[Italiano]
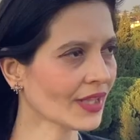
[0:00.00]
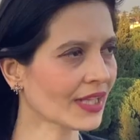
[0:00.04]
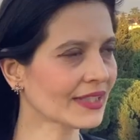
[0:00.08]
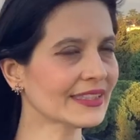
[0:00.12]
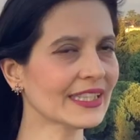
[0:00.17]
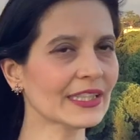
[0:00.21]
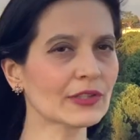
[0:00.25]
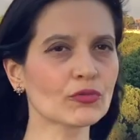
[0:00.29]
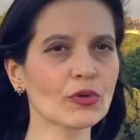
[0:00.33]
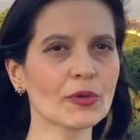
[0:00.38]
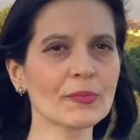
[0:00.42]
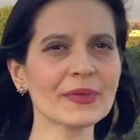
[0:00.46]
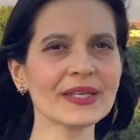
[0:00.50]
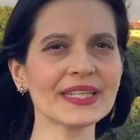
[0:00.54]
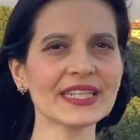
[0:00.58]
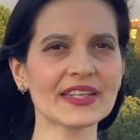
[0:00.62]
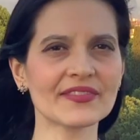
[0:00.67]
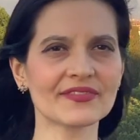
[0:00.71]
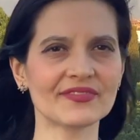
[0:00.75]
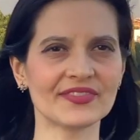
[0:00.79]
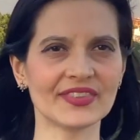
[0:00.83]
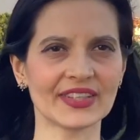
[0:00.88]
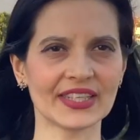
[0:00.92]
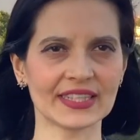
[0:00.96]
Nel
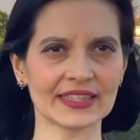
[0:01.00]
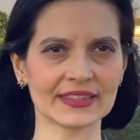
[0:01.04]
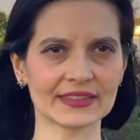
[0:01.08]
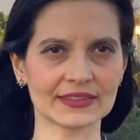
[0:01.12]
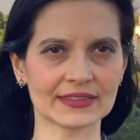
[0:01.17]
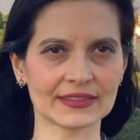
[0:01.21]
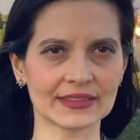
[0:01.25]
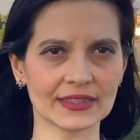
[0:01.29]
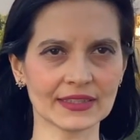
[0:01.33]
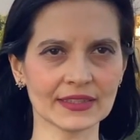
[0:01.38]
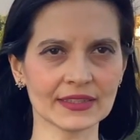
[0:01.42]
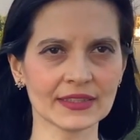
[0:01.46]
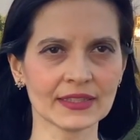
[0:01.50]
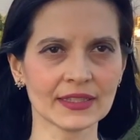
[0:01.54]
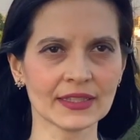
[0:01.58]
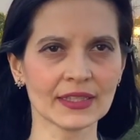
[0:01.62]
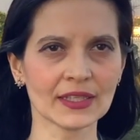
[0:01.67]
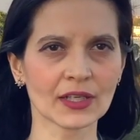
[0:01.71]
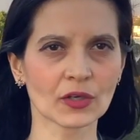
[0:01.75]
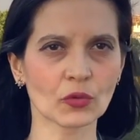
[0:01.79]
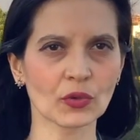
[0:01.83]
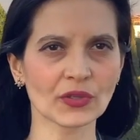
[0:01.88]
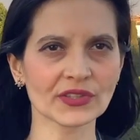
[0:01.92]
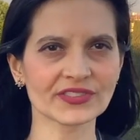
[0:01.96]
2020
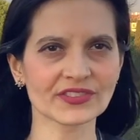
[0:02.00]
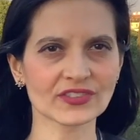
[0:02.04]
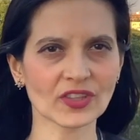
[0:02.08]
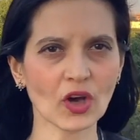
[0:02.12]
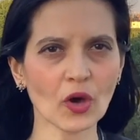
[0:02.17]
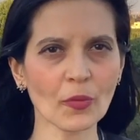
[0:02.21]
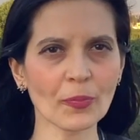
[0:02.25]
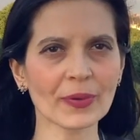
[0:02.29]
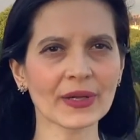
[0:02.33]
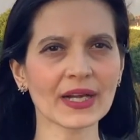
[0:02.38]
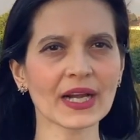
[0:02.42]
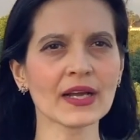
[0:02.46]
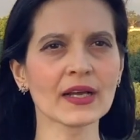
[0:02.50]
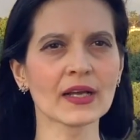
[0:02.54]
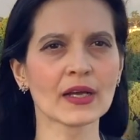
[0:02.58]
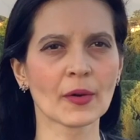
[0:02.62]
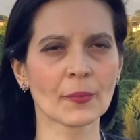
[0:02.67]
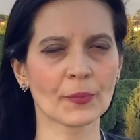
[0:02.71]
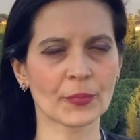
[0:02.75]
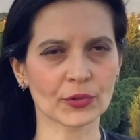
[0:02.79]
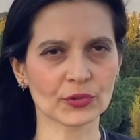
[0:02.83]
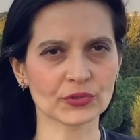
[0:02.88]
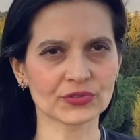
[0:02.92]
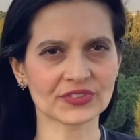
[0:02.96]
quest'opera
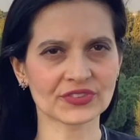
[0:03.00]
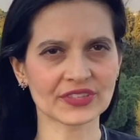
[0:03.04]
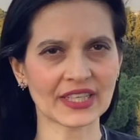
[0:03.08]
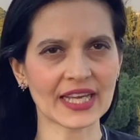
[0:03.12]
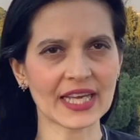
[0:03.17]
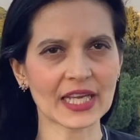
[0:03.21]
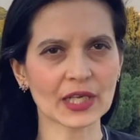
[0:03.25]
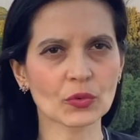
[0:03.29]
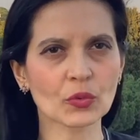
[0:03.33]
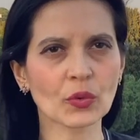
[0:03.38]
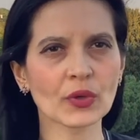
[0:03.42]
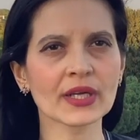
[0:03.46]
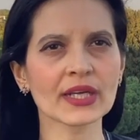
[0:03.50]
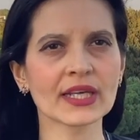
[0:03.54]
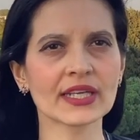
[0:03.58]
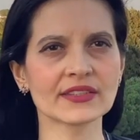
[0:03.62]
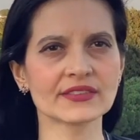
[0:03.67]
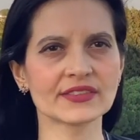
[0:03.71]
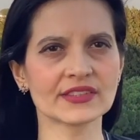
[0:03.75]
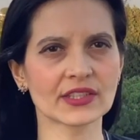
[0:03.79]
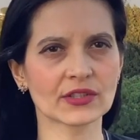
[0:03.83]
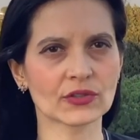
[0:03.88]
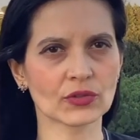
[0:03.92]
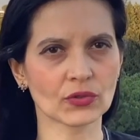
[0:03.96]
prosegue e
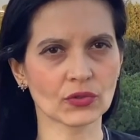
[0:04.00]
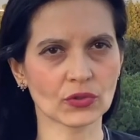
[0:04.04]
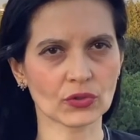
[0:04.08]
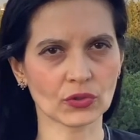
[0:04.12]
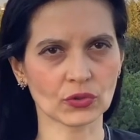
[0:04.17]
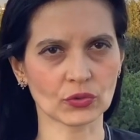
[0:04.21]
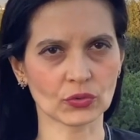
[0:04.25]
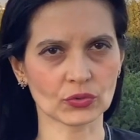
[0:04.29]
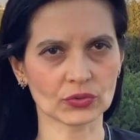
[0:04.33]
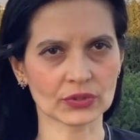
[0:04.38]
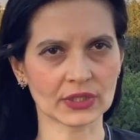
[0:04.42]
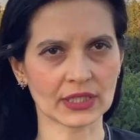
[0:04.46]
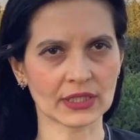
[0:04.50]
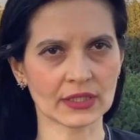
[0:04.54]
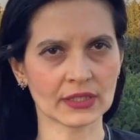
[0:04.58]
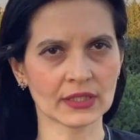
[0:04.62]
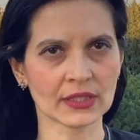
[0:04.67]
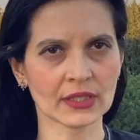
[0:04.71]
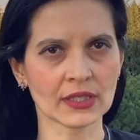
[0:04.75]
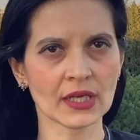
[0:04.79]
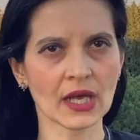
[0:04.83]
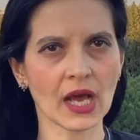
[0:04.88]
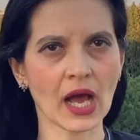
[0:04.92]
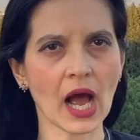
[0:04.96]
si conclude.
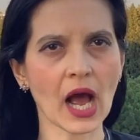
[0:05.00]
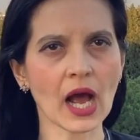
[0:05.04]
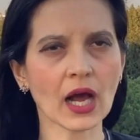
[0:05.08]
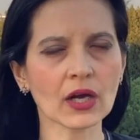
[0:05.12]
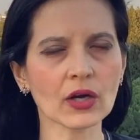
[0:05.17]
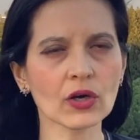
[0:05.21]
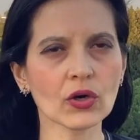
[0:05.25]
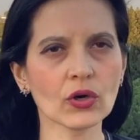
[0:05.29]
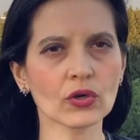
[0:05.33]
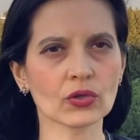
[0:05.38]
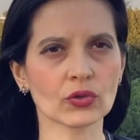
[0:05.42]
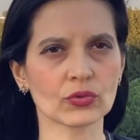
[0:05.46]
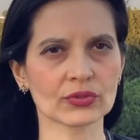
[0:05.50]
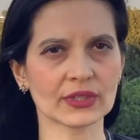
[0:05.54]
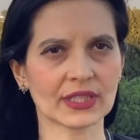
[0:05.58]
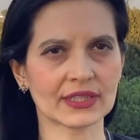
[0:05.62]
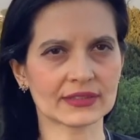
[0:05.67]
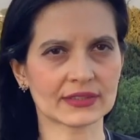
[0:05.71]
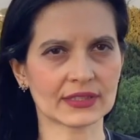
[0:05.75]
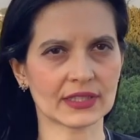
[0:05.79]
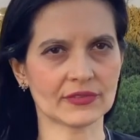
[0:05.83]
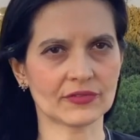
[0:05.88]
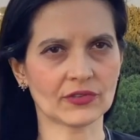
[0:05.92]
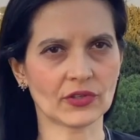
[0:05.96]
Ancora
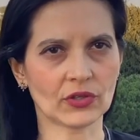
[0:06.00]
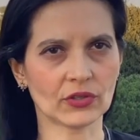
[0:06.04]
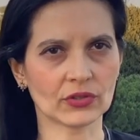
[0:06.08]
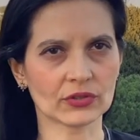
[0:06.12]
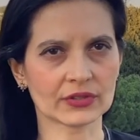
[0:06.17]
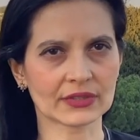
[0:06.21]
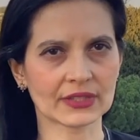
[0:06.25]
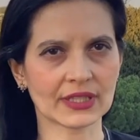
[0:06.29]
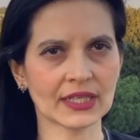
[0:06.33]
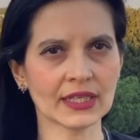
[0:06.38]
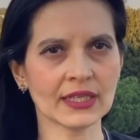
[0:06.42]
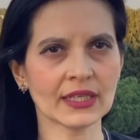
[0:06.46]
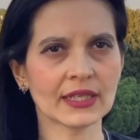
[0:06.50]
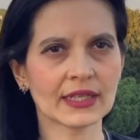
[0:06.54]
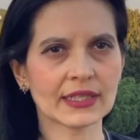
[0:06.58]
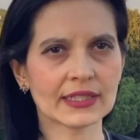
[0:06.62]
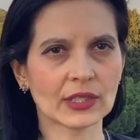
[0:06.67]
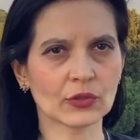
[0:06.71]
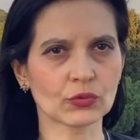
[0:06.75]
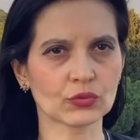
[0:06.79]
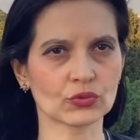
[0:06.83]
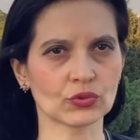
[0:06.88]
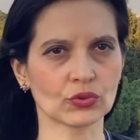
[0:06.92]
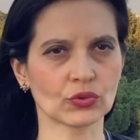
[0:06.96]
un'altra volta
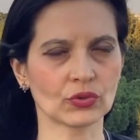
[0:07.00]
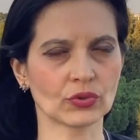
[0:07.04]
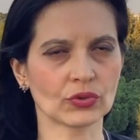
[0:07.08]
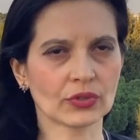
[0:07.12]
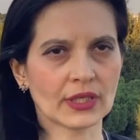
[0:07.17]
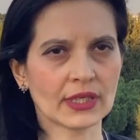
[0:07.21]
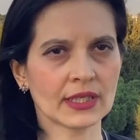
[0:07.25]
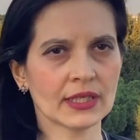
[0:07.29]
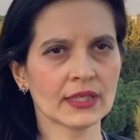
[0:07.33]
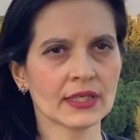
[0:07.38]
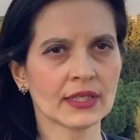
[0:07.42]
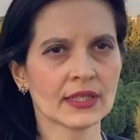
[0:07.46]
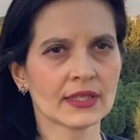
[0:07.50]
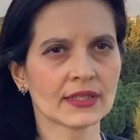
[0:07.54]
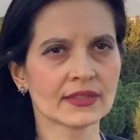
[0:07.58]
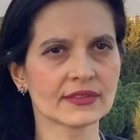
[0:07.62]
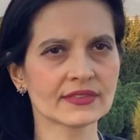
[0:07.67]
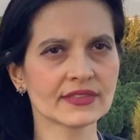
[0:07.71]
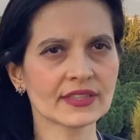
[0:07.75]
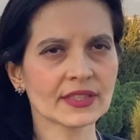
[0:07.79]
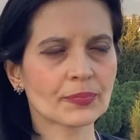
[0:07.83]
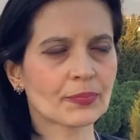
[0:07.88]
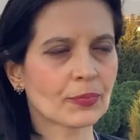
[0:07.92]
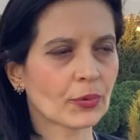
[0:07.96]
l'autore
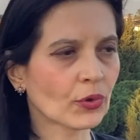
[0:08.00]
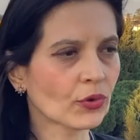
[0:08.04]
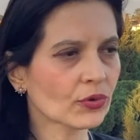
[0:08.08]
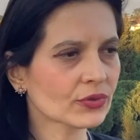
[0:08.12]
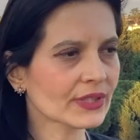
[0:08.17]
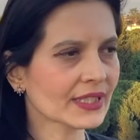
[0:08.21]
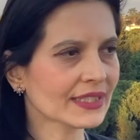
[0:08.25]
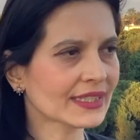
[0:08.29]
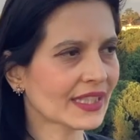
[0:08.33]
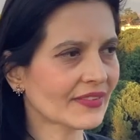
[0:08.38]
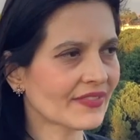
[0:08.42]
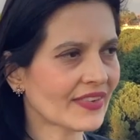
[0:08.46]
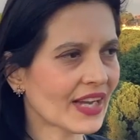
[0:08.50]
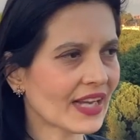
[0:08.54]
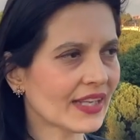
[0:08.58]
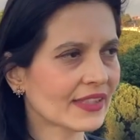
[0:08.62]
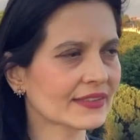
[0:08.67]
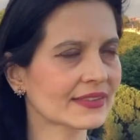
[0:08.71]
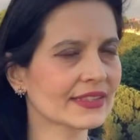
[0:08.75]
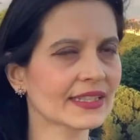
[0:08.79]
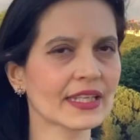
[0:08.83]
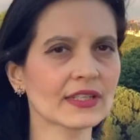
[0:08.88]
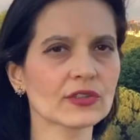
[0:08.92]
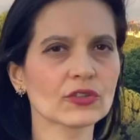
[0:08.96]
si pone
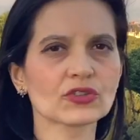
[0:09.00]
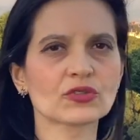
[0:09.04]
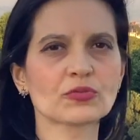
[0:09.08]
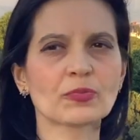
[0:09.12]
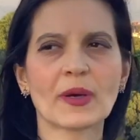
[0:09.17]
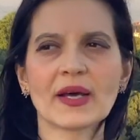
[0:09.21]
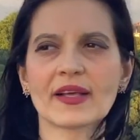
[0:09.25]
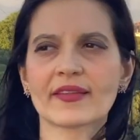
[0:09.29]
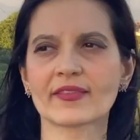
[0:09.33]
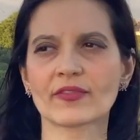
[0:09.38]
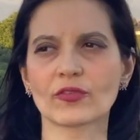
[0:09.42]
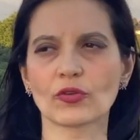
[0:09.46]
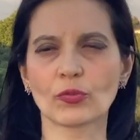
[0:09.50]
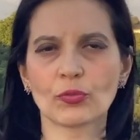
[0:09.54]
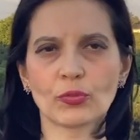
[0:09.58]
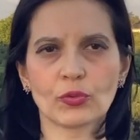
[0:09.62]
davanti allo spazio